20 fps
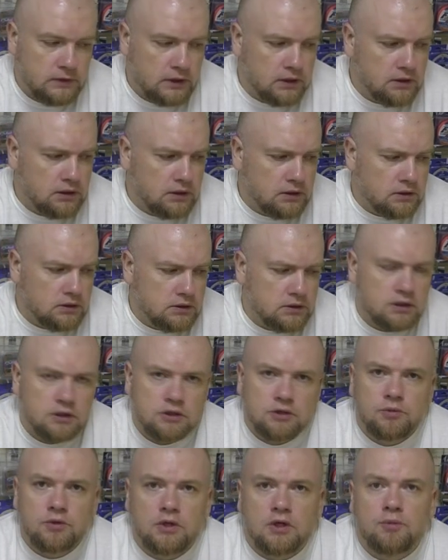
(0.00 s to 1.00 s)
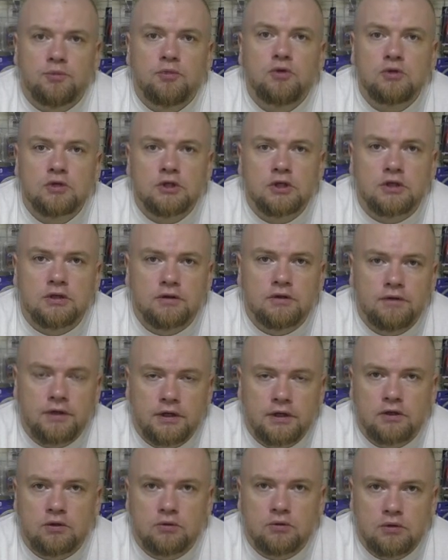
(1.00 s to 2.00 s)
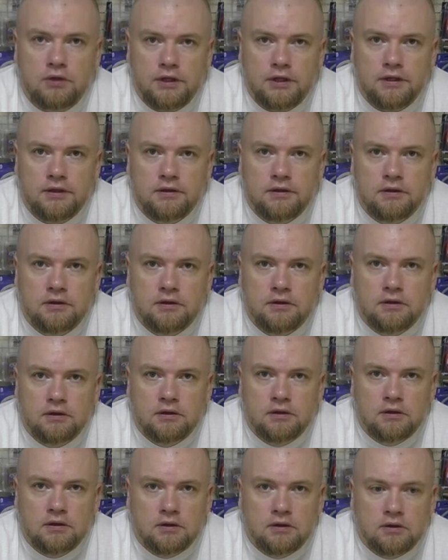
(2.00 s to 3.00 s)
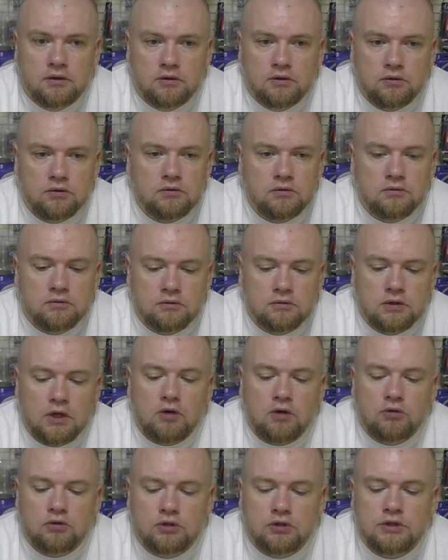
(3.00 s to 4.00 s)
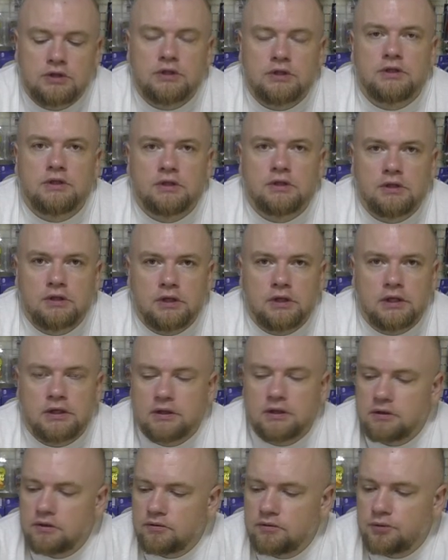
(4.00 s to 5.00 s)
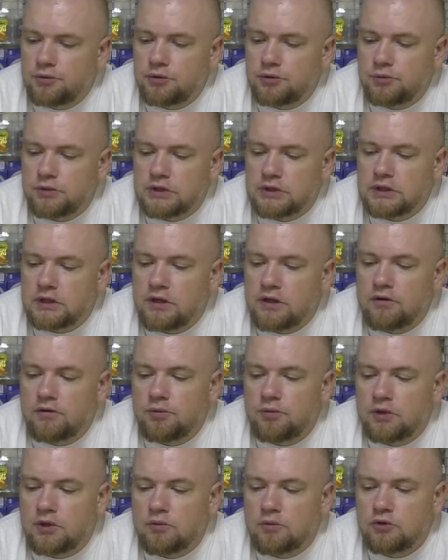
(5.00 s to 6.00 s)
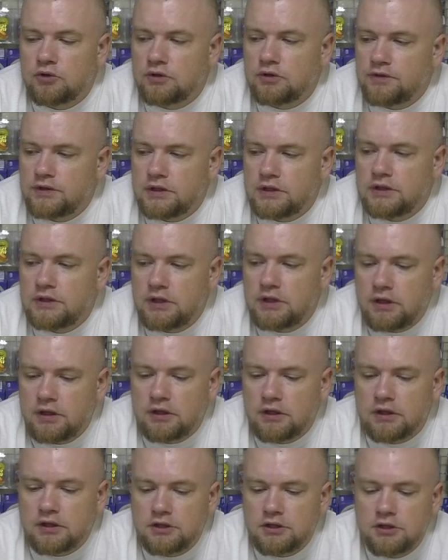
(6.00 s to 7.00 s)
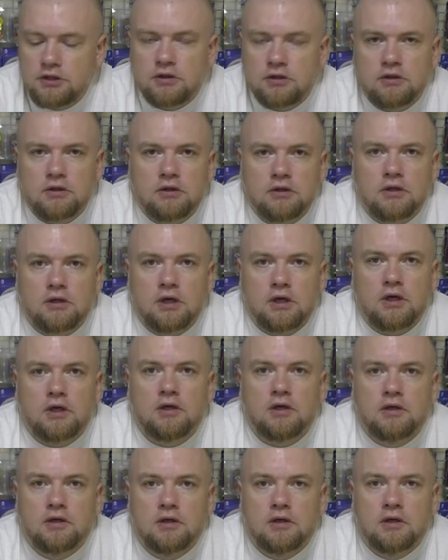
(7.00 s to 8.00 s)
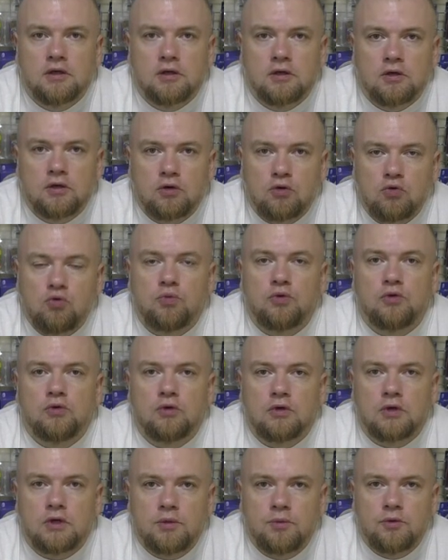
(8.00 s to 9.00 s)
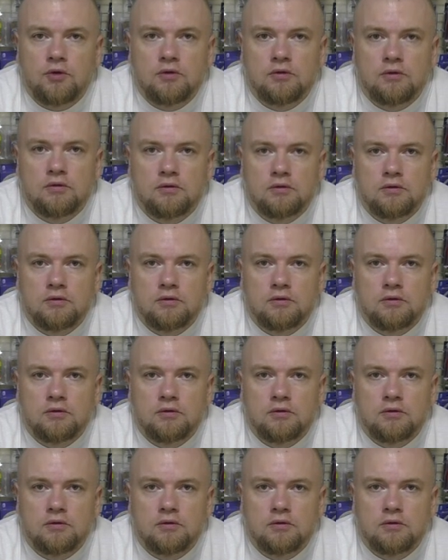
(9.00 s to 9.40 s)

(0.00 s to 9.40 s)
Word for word: Это, скажем так, бюджетный вариант угля. Но дороже здесь и не надо, в общем-то, ставить, потому что вся серия рассчитана на крупную рыбу,